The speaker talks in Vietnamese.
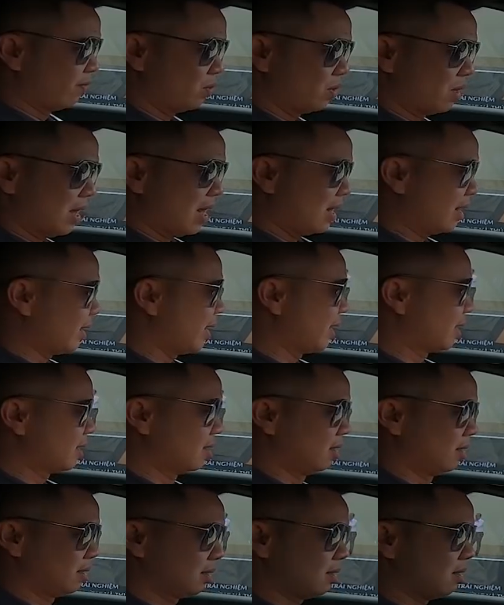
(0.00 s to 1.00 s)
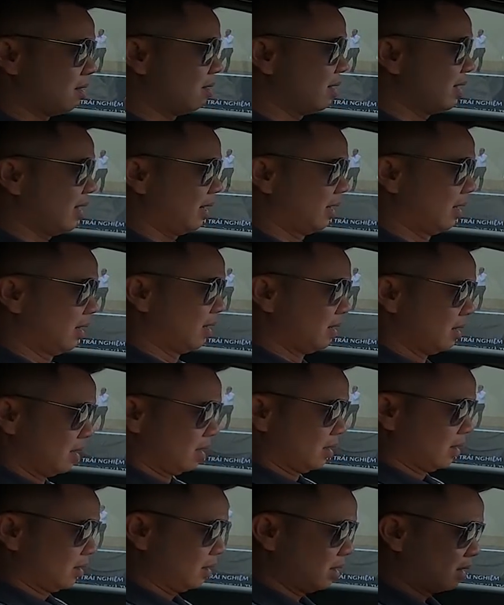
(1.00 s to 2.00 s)
vô lăng này, cửa gió này,
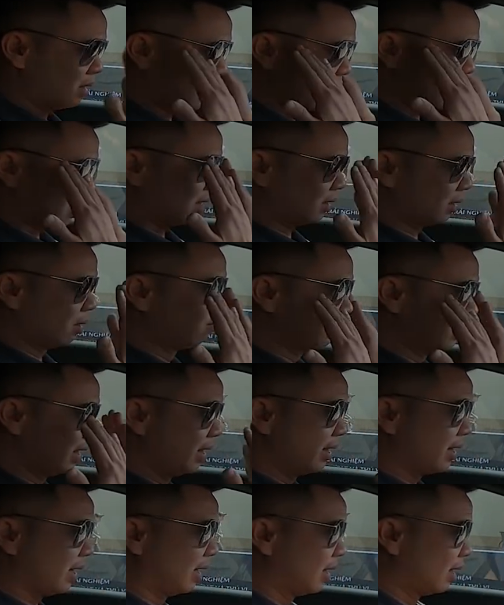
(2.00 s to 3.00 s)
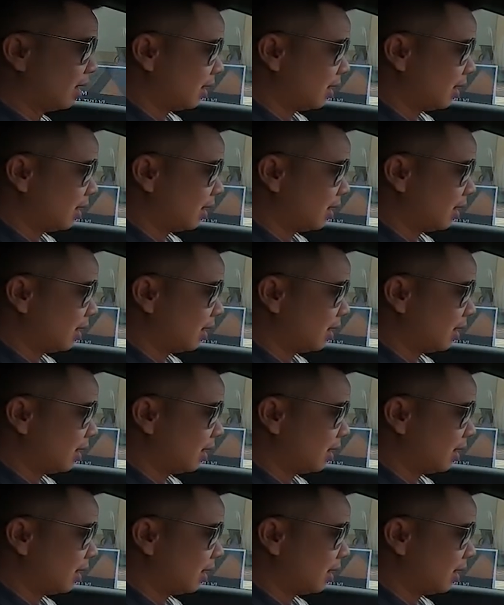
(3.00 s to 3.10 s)
tất cả các thông tin này